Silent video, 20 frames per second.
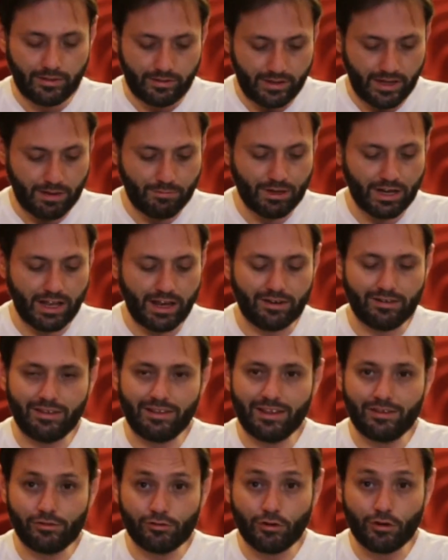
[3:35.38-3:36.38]
Déjenme
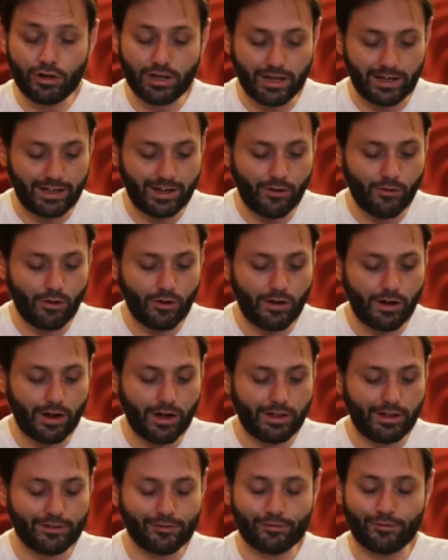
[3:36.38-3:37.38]
leerles la historia.
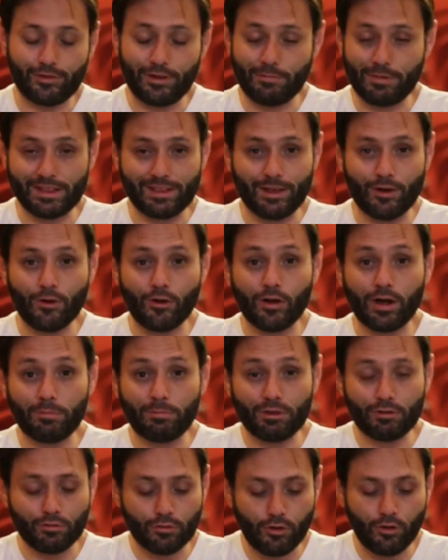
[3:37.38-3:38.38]
Leo de Mateo
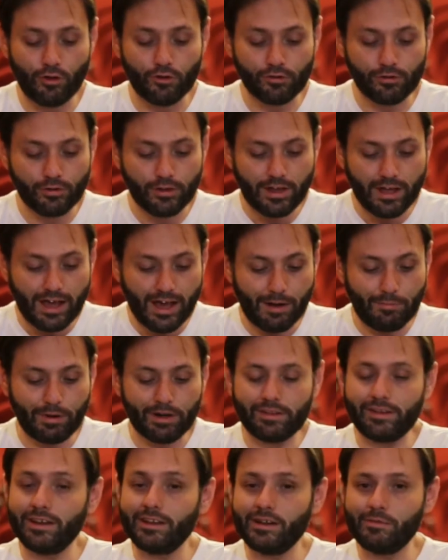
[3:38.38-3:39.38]
capítulo 2, a
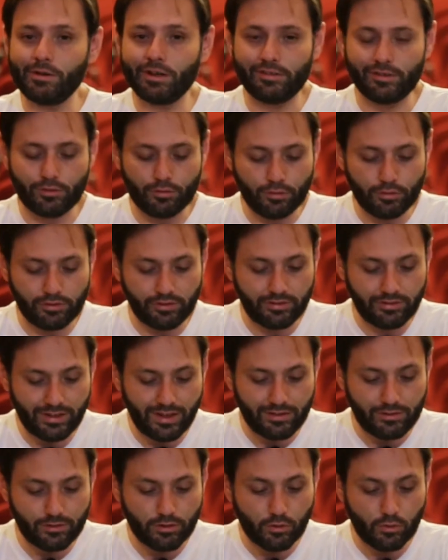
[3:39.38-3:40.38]
partir del versículo
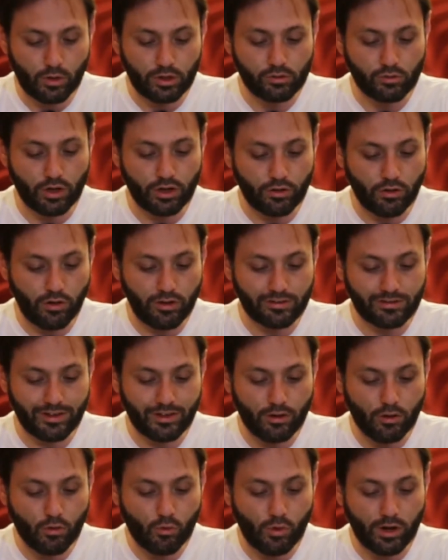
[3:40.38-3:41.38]
16, cuando Herodes
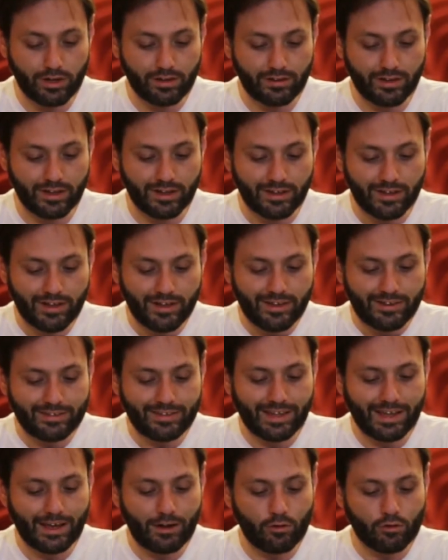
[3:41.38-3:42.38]
se dio cuenta
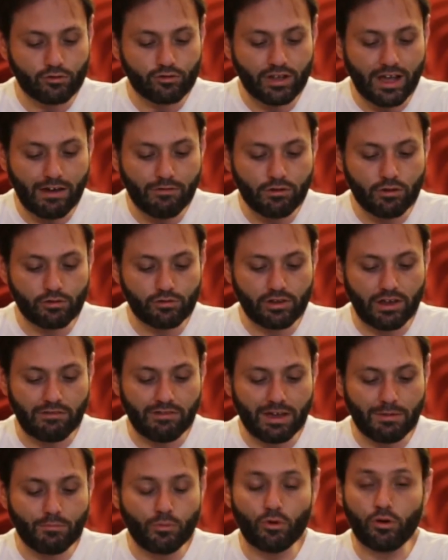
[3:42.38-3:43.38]
de que los sabios se
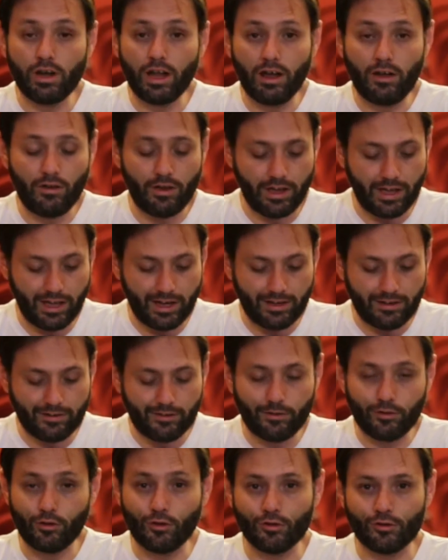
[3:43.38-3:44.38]
habían burlado de él,
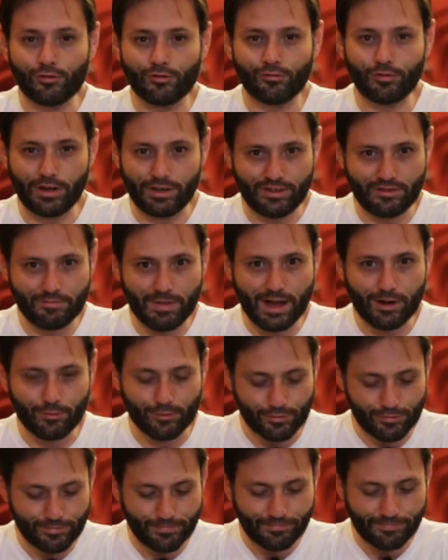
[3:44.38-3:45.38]
los reyes
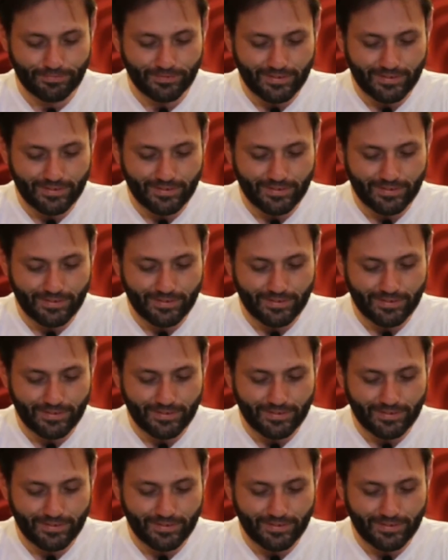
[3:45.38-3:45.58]
magos.